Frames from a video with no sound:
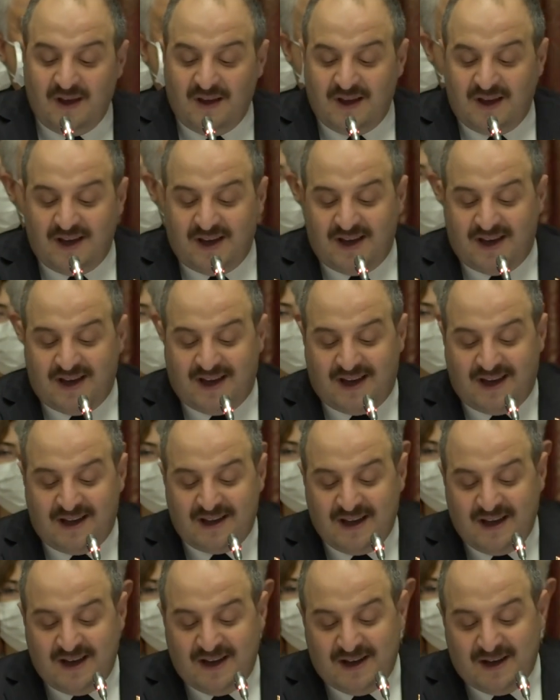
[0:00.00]
e,
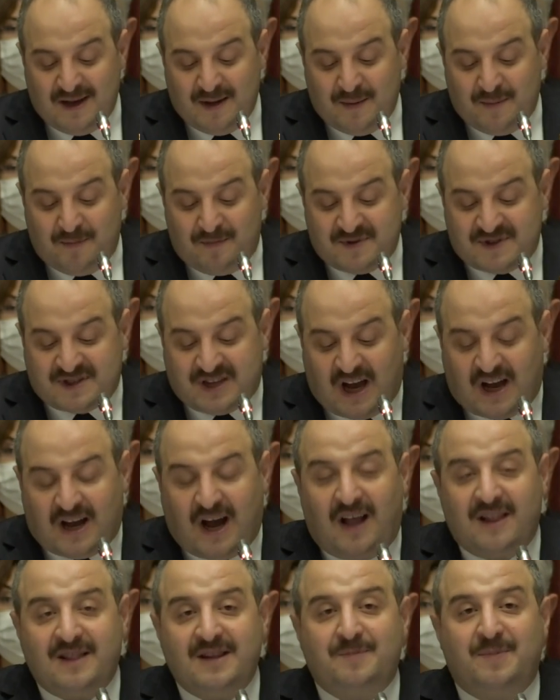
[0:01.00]

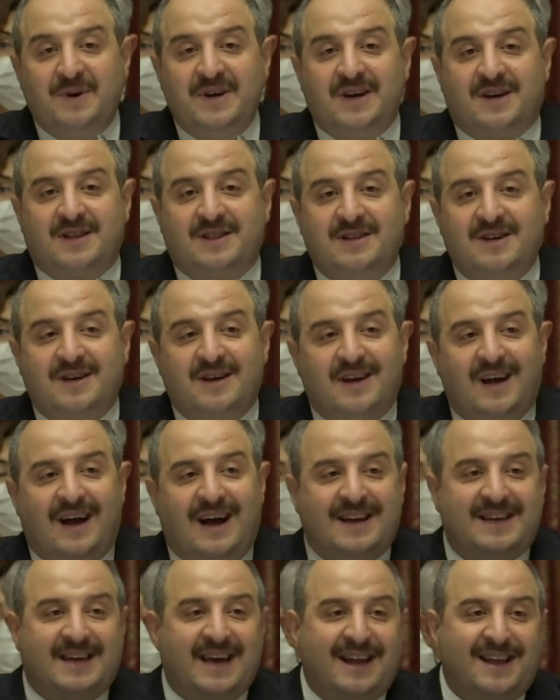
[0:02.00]
sakallı bıyıklı
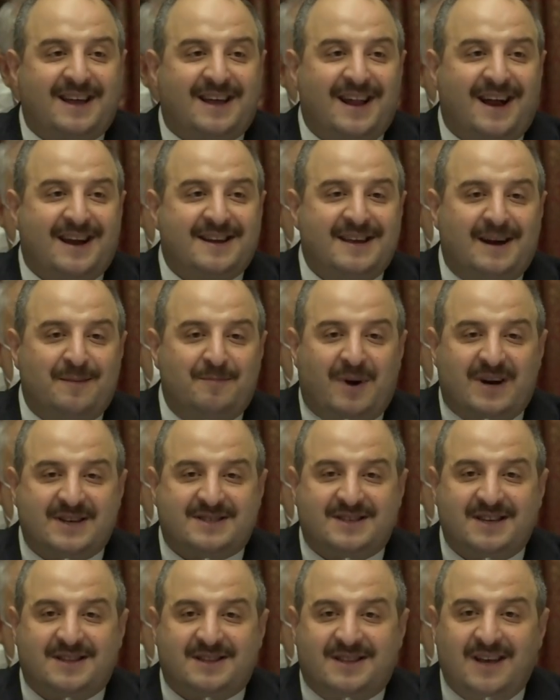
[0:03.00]
erkeklerden
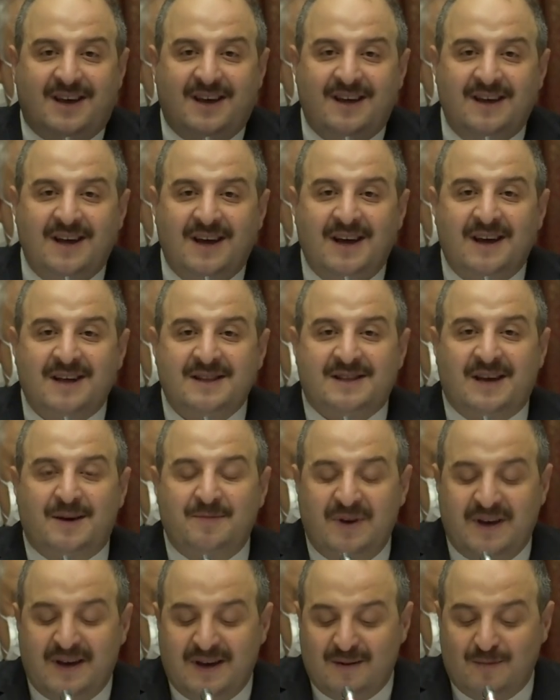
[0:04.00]
bahsetti.
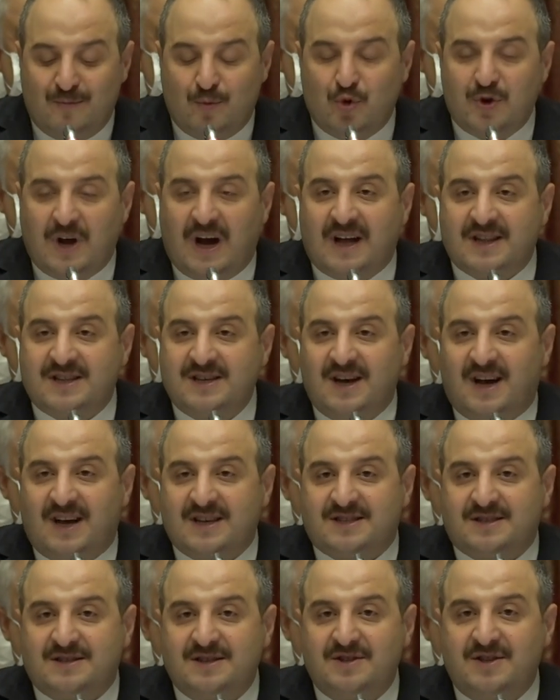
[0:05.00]
Tabii muradı
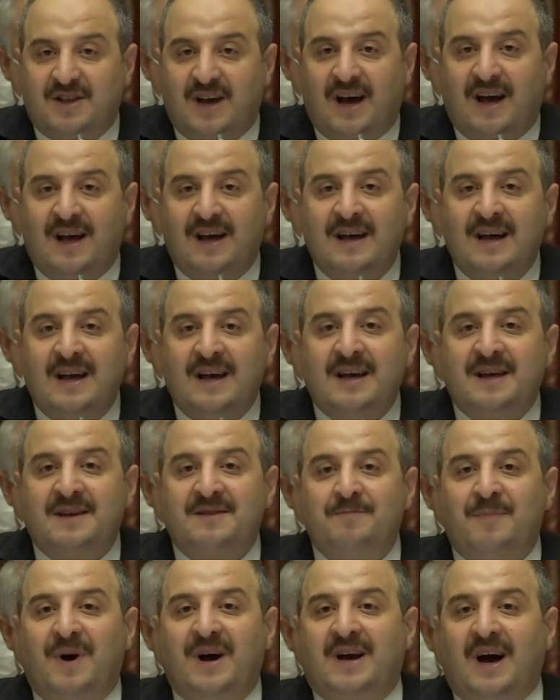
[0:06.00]
aslında
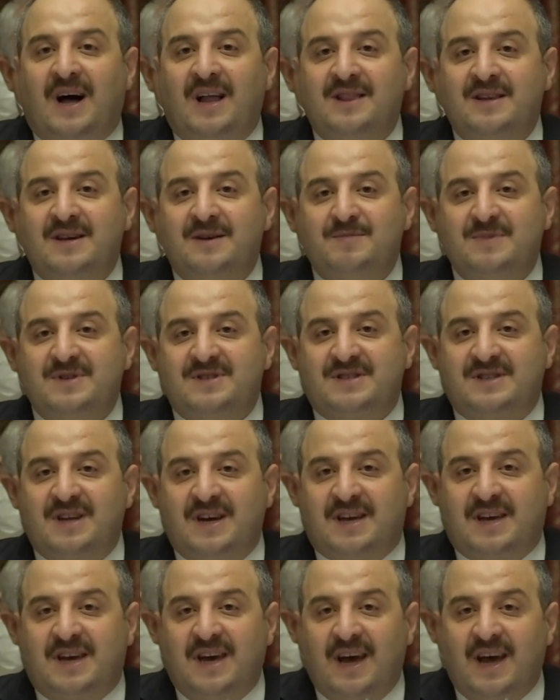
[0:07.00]

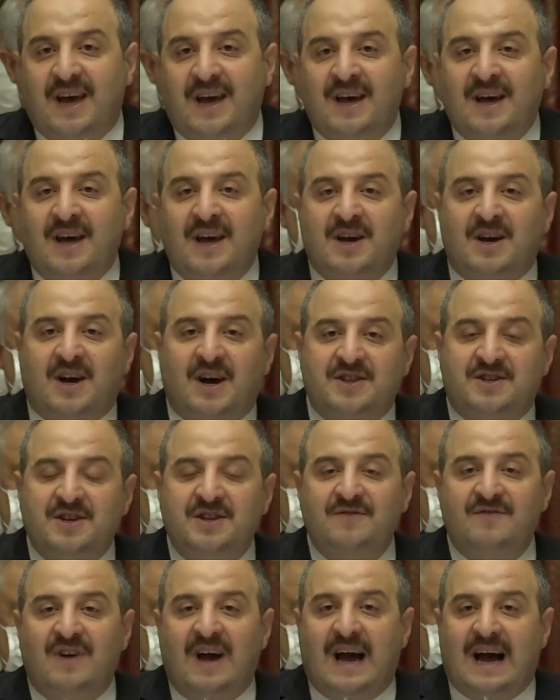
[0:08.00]
bakanlığımızdaki
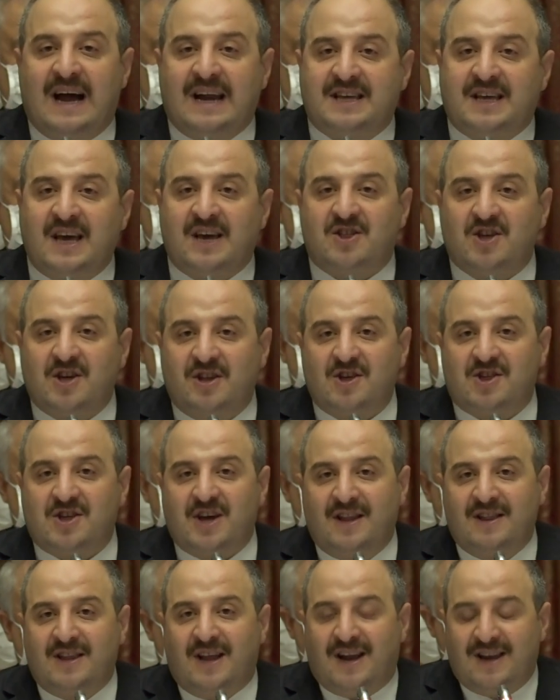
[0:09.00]
kadın ve erkek
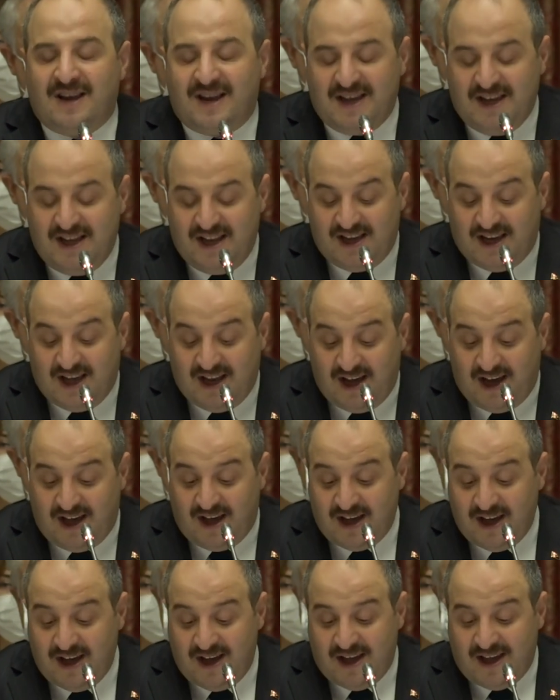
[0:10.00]
çalışanlarla ilgili
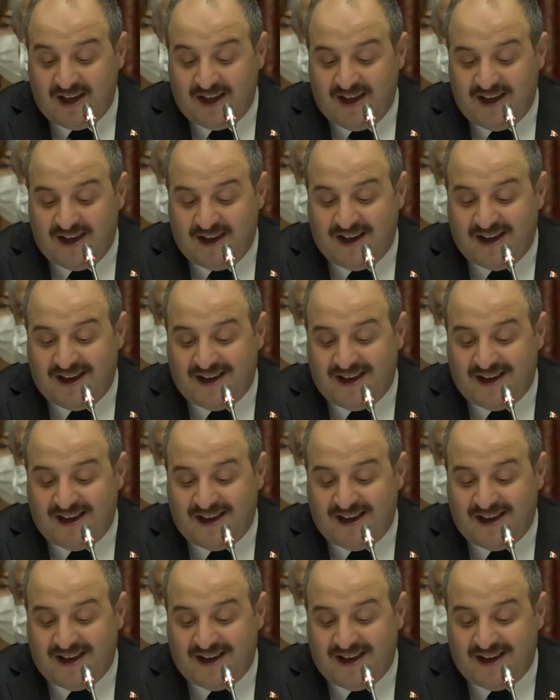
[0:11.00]
e,